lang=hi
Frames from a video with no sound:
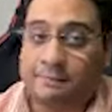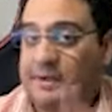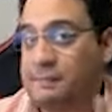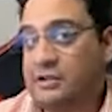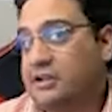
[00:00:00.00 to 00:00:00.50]

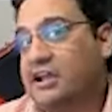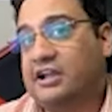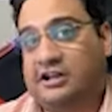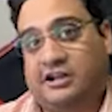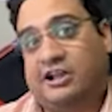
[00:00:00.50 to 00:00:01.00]
पीपल नहीं
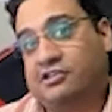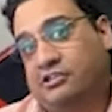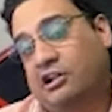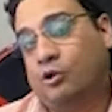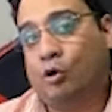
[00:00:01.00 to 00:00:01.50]
देखना
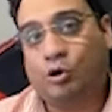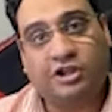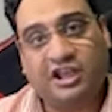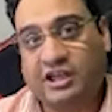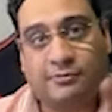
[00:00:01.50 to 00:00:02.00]
कितने लोगों
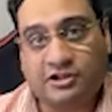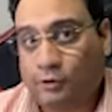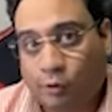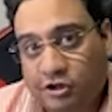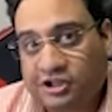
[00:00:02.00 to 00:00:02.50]
ने किया मुझे
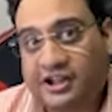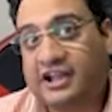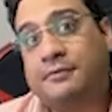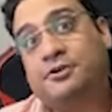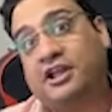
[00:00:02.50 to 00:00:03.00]
लोग नहीं
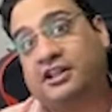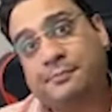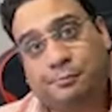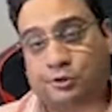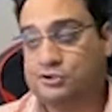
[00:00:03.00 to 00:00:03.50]
देखने मुझे
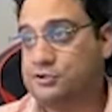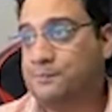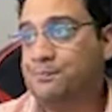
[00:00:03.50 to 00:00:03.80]
देखने पोस्ट